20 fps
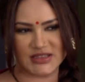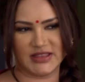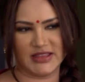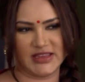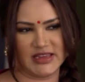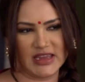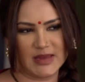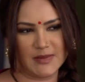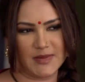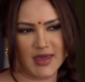
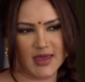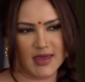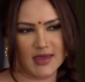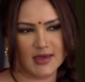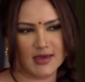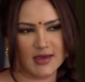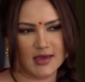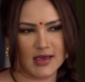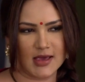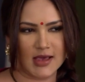जिंदगी में
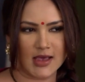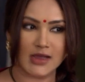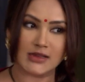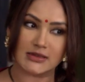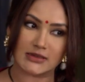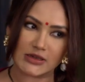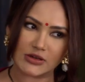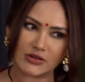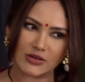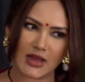
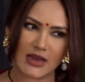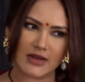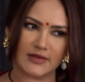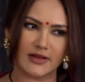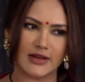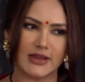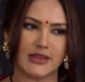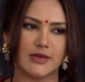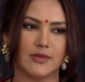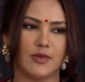हंसी उड़ान
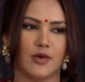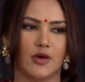वाले तो